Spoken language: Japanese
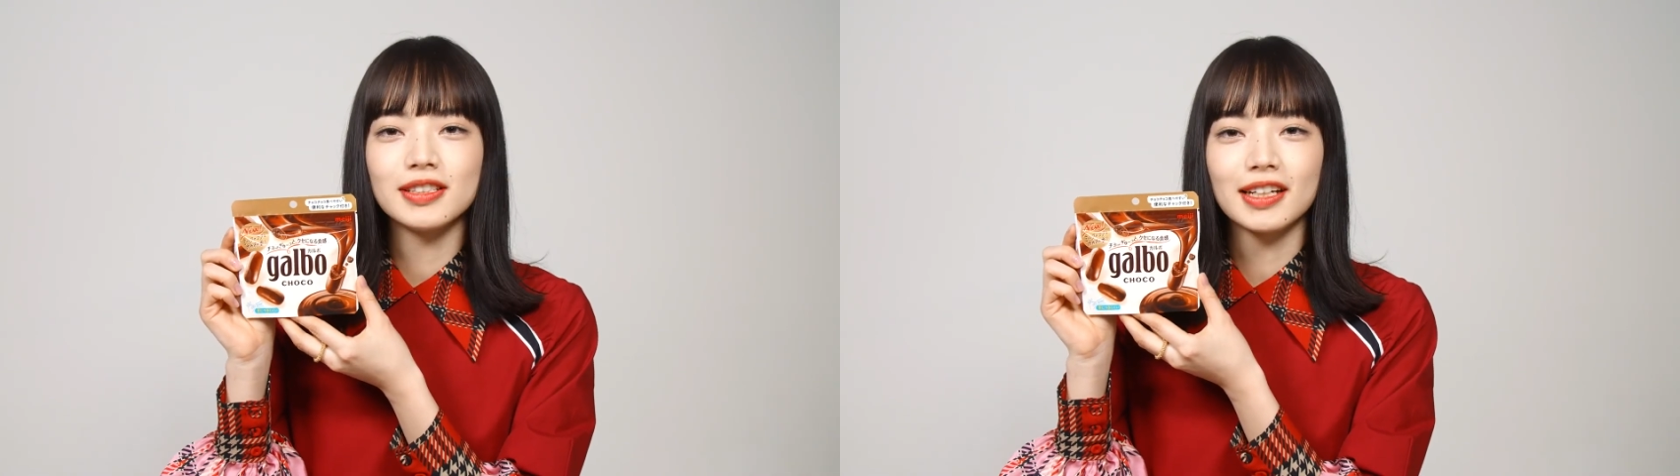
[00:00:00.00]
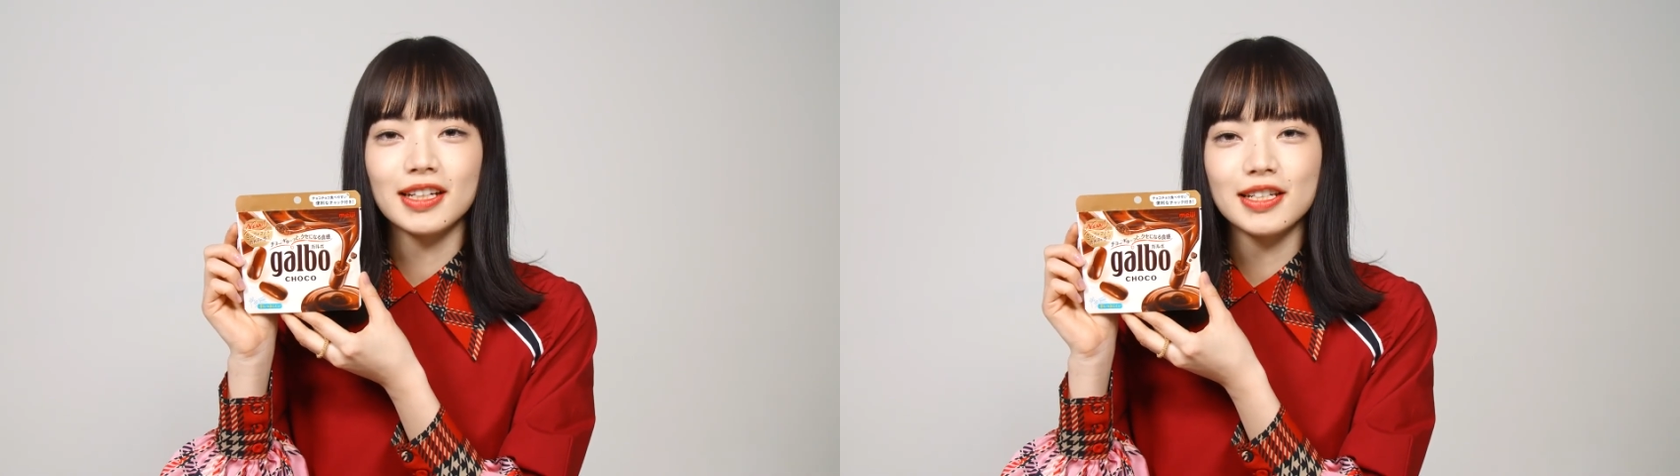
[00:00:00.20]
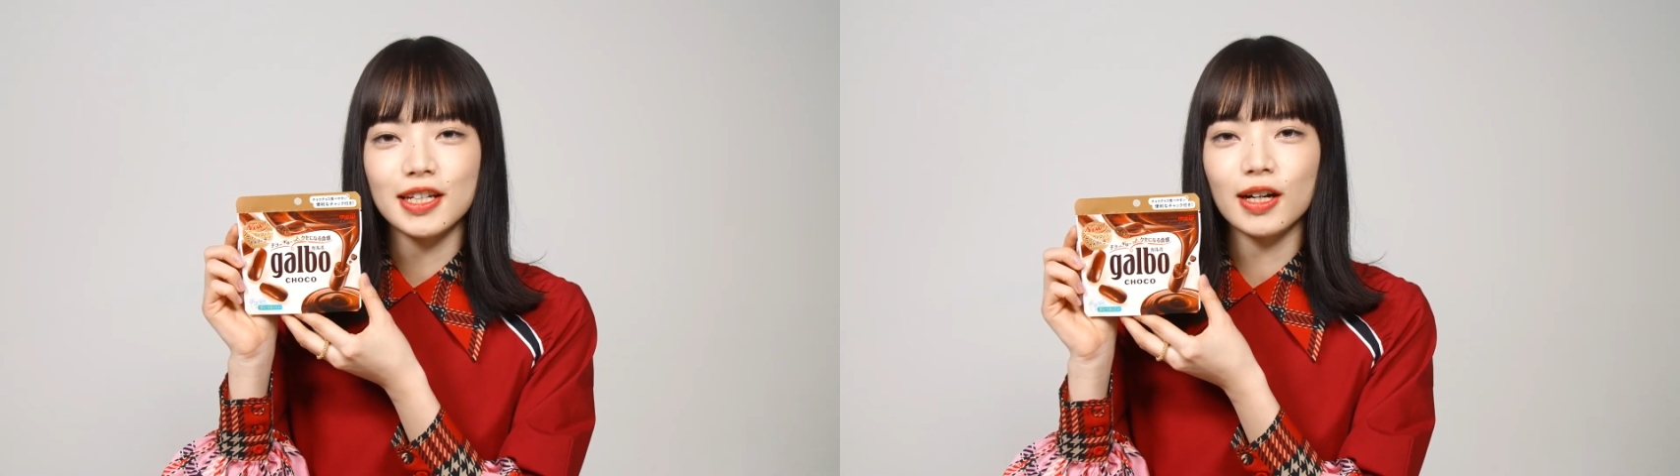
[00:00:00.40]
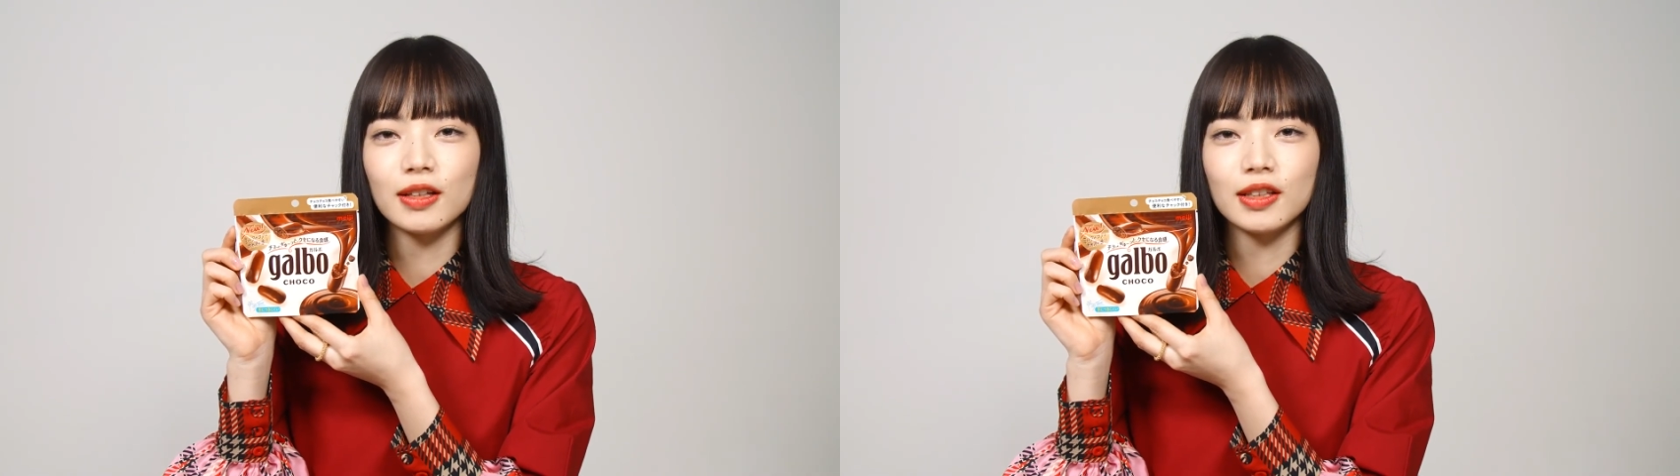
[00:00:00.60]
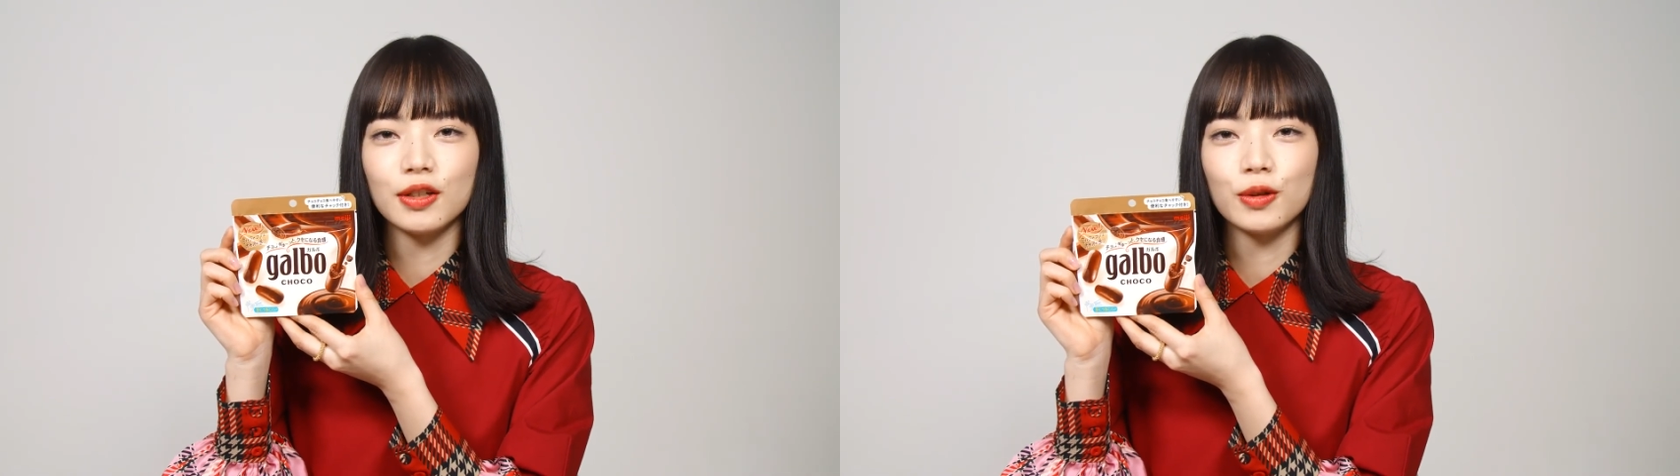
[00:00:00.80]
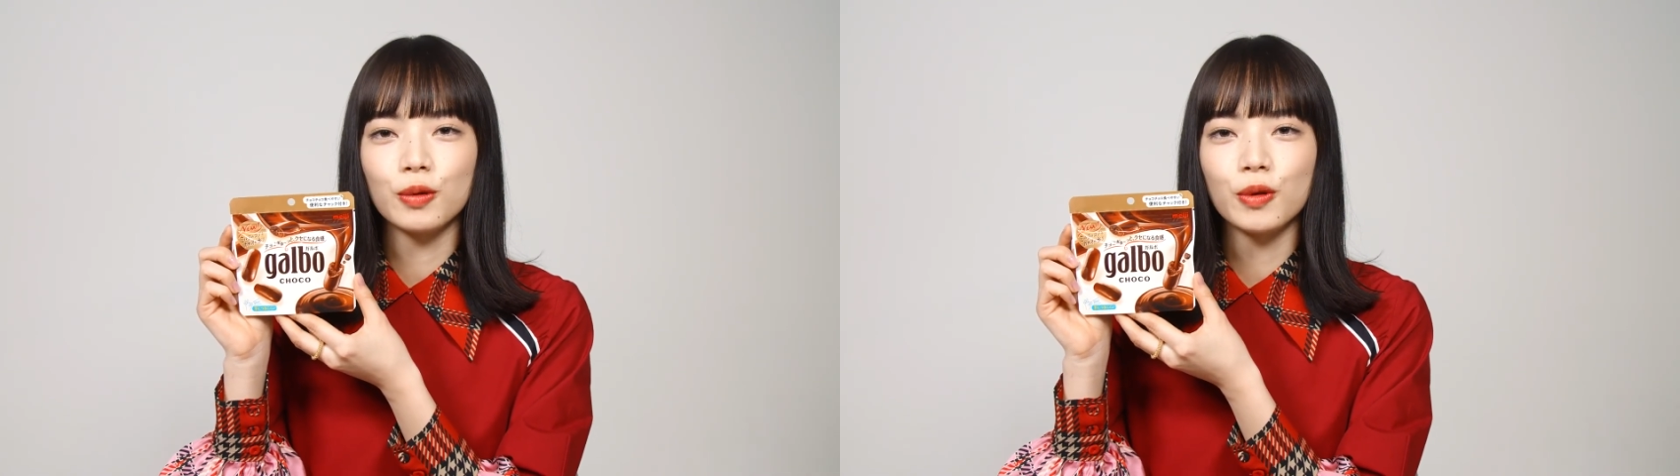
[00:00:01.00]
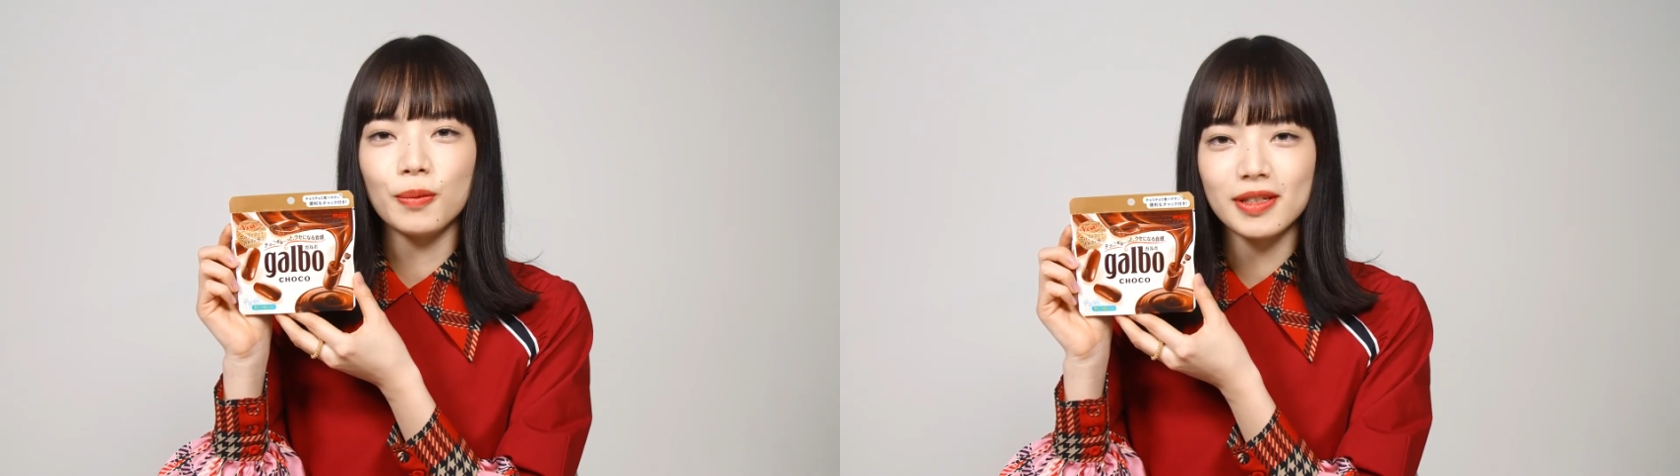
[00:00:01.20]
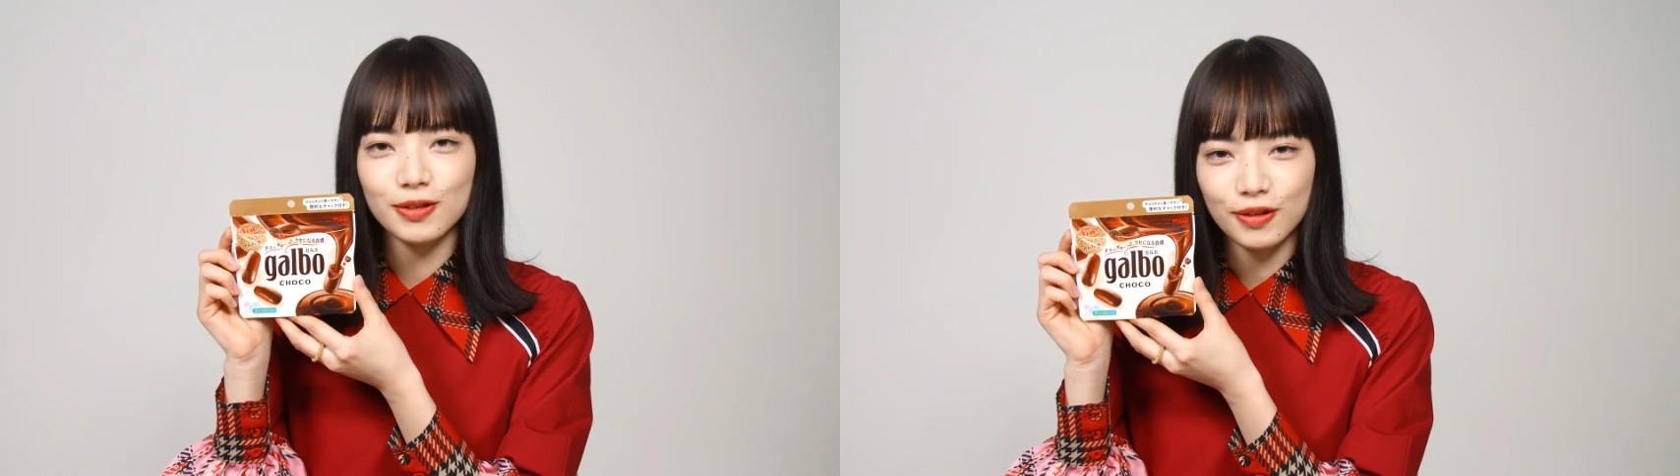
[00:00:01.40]
素敵に仕上がっていると思
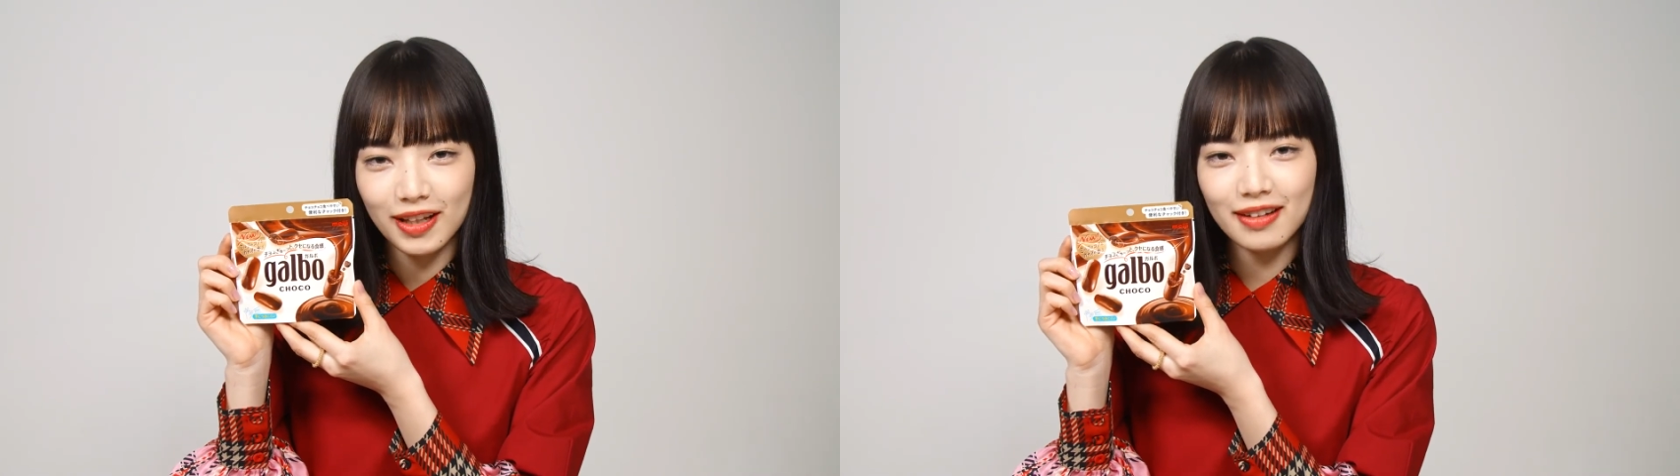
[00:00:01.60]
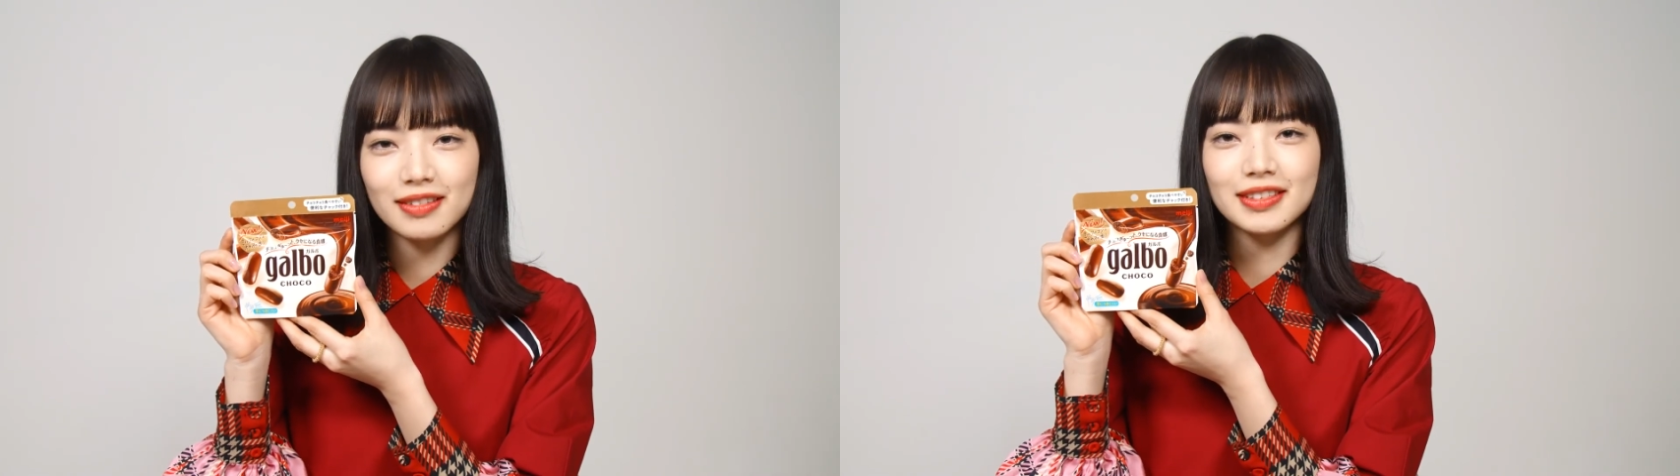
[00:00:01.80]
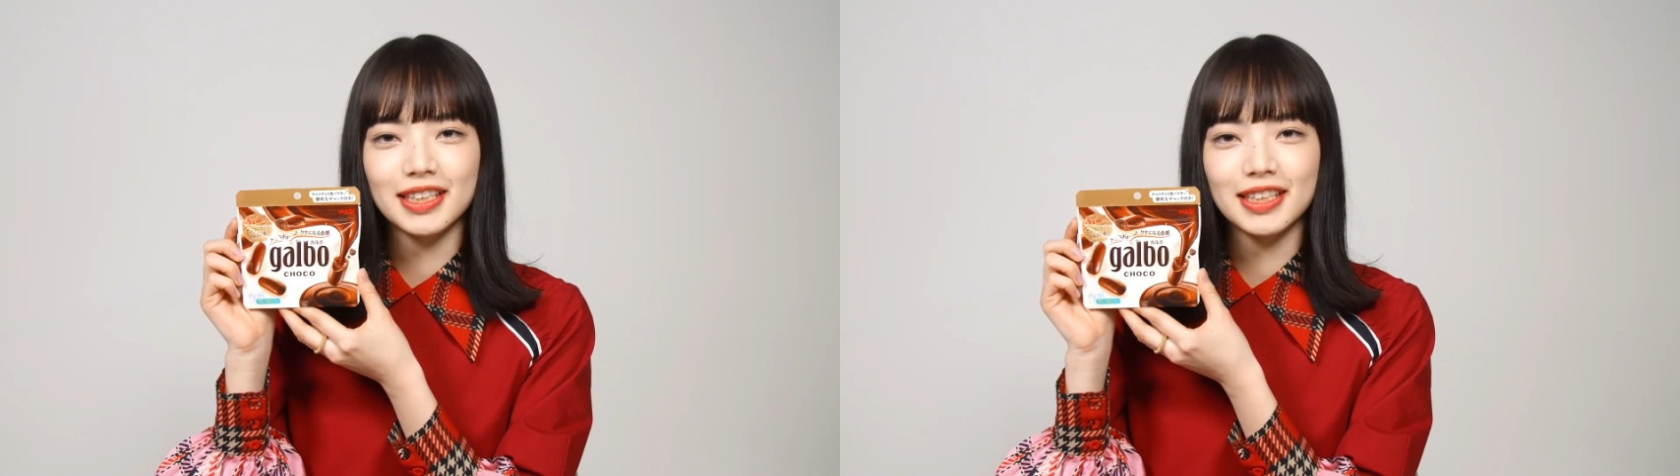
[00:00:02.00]
いますので